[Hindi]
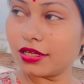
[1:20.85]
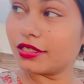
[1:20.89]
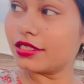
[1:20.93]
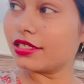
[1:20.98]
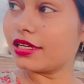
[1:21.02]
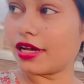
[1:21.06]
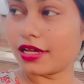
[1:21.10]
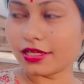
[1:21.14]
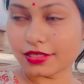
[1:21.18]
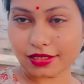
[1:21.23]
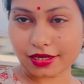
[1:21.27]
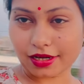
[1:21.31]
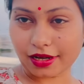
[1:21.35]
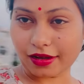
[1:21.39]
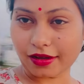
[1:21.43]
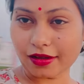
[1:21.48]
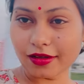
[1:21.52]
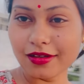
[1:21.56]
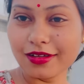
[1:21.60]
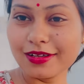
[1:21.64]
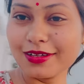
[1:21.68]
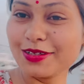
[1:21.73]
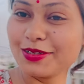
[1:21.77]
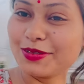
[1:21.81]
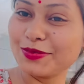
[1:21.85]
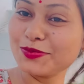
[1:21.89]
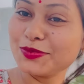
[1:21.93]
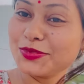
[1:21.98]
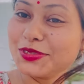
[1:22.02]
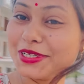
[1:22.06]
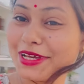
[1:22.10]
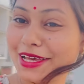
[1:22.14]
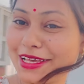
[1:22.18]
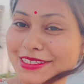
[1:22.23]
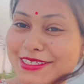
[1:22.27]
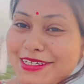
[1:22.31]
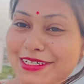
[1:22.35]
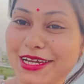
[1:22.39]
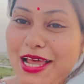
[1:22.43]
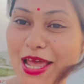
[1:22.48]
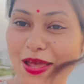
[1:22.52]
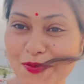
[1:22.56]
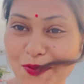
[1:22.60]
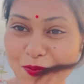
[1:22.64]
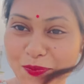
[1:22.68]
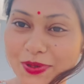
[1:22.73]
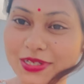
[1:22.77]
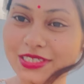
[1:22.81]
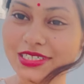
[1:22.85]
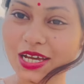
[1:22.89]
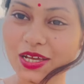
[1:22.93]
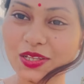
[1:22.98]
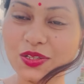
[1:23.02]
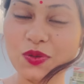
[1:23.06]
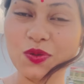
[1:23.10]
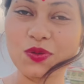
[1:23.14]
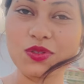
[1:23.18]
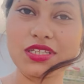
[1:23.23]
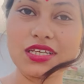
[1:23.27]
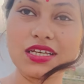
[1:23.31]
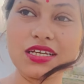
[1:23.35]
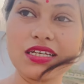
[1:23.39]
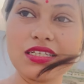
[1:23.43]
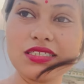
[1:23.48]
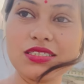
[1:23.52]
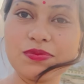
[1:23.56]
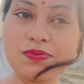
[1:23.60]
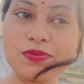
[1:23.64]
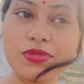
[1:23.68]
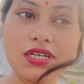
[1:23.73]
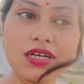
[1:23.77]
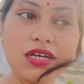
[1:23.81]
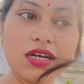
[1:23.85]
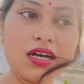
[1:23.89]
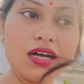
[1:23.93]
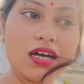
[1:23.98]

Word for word: ये हंस रहे हैं मुझे ऐसे टाइम पर ज़्यादा होती है कि जब